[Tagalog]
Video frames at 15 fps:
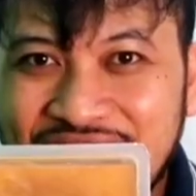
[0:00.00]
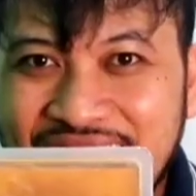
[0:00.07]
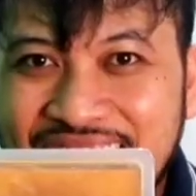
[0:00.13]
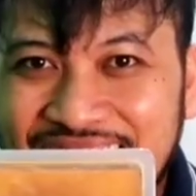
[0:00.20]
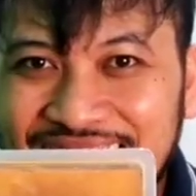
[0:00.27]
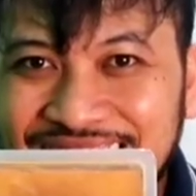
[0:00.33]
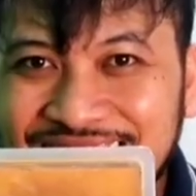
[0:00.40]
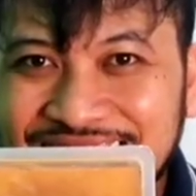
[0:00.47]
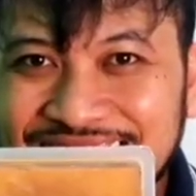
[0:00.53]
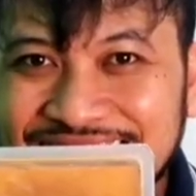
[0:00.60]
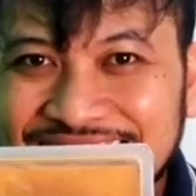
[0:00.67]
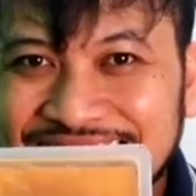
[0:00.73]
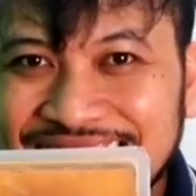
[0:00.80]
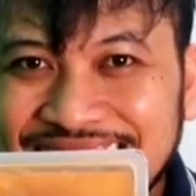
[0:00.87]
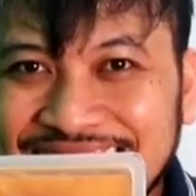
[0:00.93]
now!
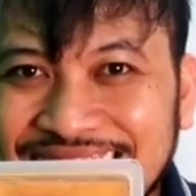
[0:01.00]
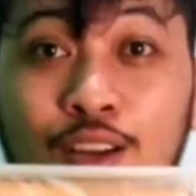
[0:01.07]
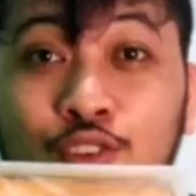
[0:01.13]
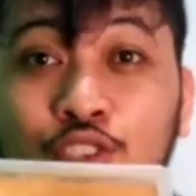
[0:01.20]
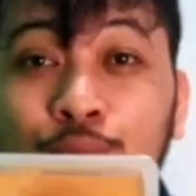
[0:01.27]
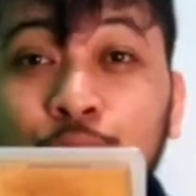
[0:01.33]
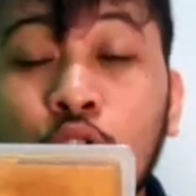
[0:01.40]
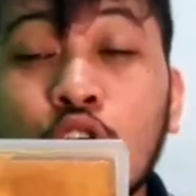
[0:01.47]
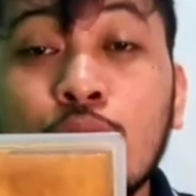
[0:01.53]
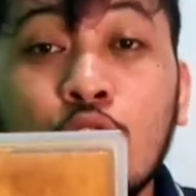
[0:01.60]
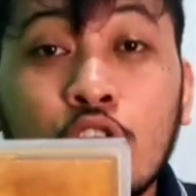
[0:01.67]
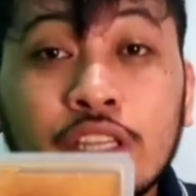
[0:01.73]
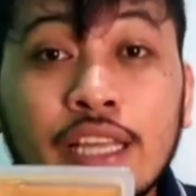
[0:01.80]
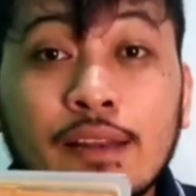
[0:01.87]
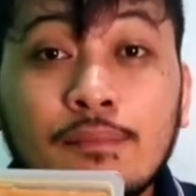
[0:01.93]
Kung gusto pong
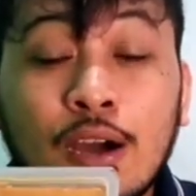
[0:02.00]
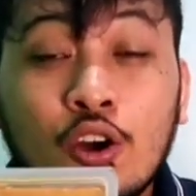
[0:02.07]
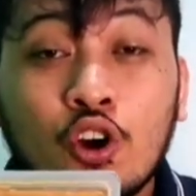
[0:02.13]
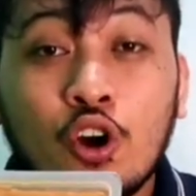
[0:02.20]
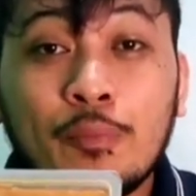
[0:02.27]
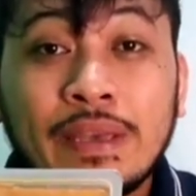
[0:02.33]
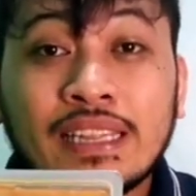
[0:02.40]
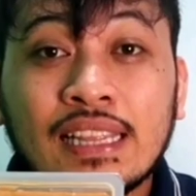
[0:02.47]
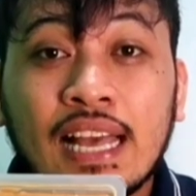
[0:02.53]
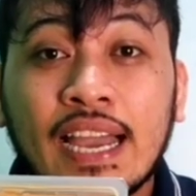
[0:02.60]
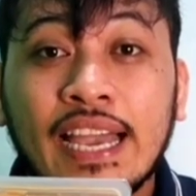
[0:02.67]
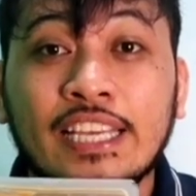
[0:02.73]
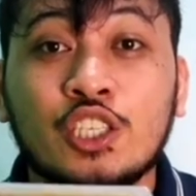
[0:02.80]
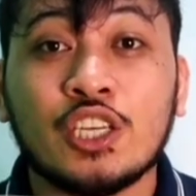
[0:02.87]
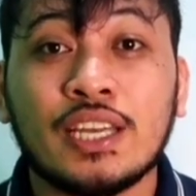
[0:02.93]
umorder, mag-comment lang
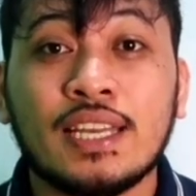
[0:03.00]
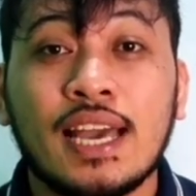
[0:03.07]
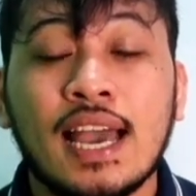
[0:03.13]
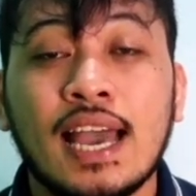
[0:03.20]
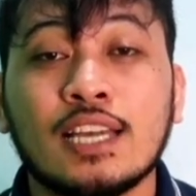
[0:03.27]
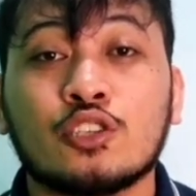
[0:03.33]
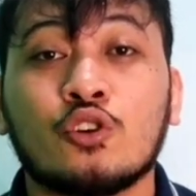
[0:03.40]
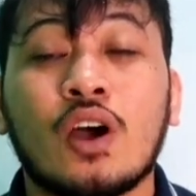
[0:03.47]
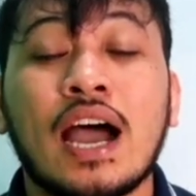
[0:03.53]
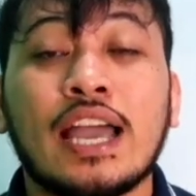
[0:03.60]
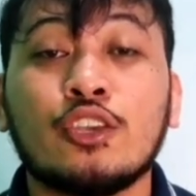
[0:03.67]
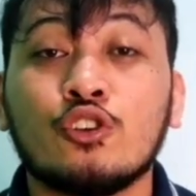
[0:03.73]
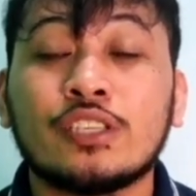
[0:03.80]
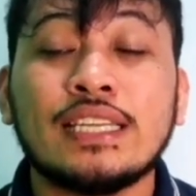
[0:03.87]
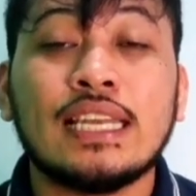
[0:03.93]
kayo dyan ha. So
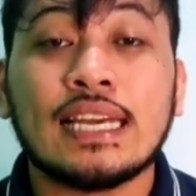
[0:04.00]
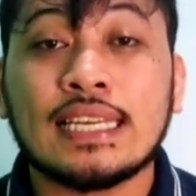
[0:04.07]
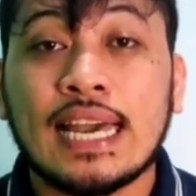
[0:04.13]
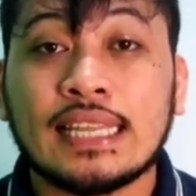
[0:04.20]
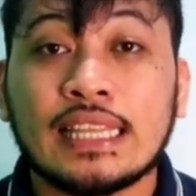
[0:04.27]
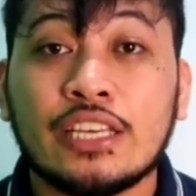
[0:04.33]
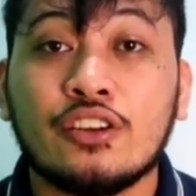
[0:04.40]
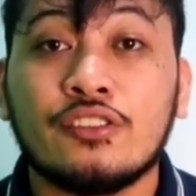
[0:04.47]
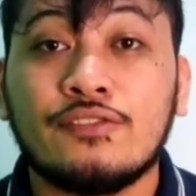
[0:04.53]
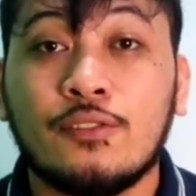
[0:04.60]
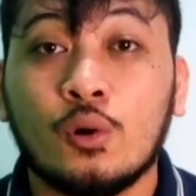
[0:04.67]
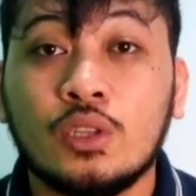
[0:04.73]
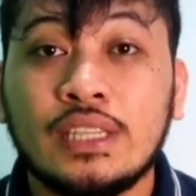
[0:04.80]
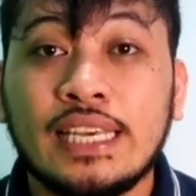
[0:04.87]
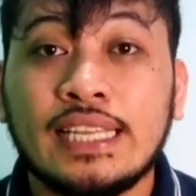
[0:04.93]
aayusin lang natin yung
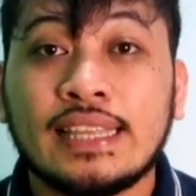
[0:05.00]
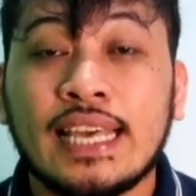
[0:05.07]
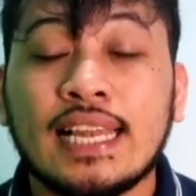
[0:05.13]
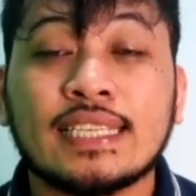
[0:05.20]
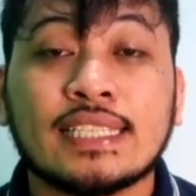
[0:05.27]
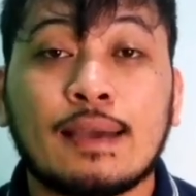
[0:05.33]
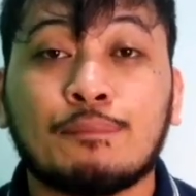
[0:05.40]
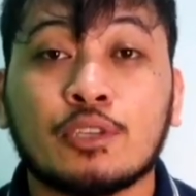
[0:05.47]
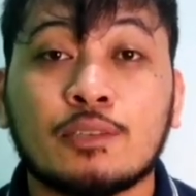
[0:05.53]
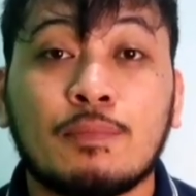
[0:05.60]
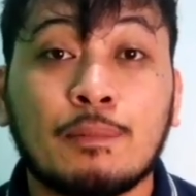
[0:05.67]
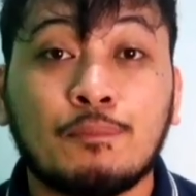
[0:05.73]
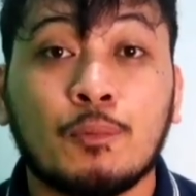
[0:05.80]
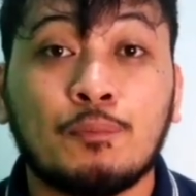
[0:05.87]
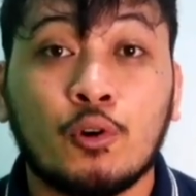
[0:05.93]
full details tapos
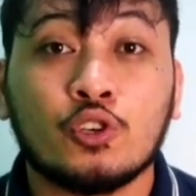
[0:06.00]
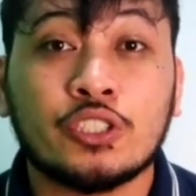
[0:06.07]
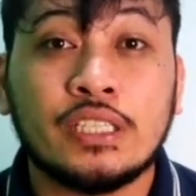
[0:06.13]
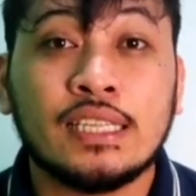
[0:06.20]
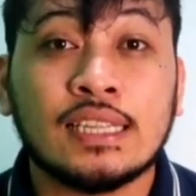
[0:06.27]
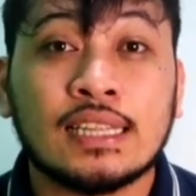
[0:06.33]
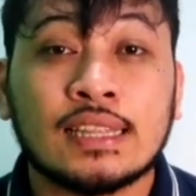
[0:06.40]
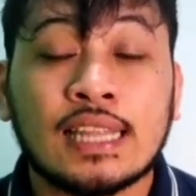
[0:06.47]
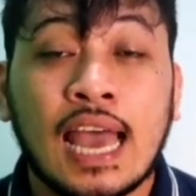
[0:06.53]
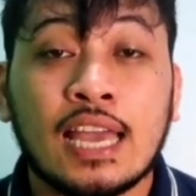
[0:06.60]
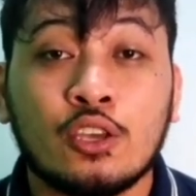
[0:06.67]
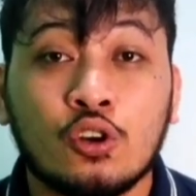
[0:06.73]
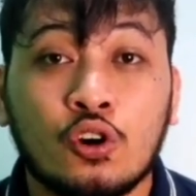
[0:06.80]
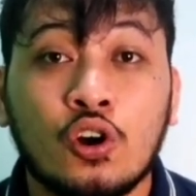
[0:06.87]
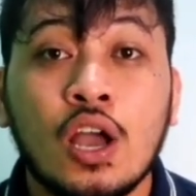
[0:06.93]
magpo-post din
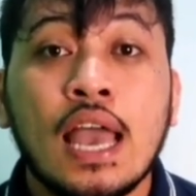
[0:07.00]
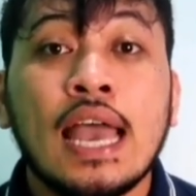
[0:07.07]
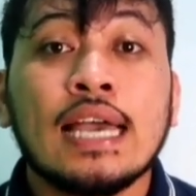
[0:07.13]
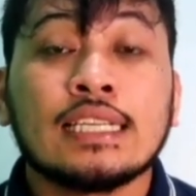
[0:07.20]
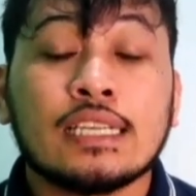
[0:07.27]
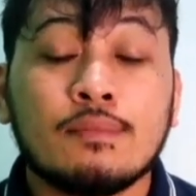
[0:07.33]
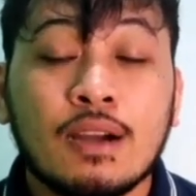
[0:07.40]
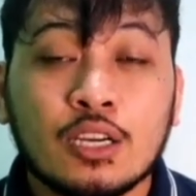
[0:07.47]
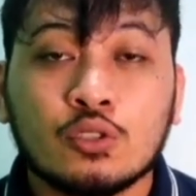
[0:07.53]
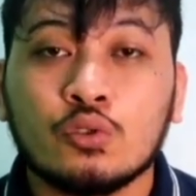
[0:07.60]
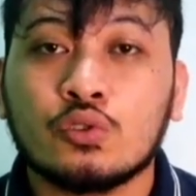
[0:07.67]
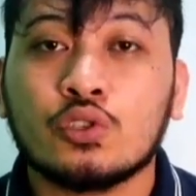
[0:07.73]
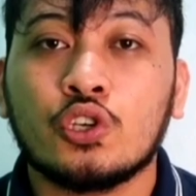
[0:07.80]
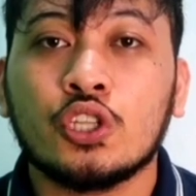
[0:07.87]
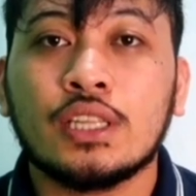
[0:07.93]
tayo sa mga
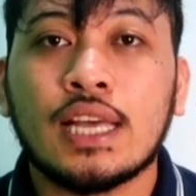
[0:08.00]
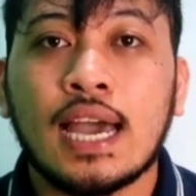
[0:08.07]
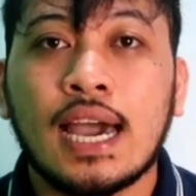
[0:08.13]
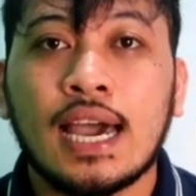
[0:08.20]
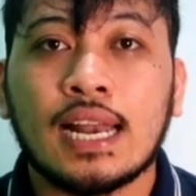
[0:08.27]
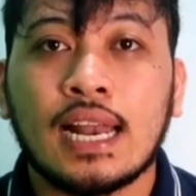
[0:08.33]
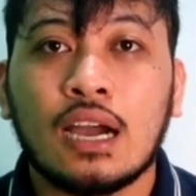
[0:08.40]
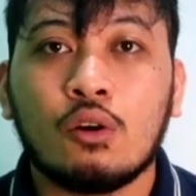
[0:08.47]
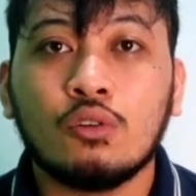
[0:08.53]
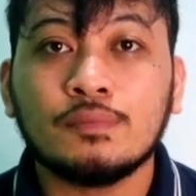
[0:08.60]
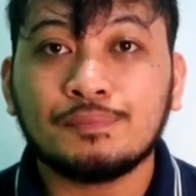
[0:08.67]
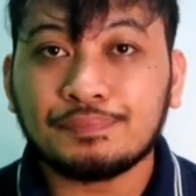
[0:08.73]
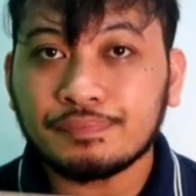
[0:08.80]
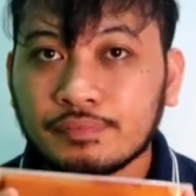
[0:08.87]
susunod na araw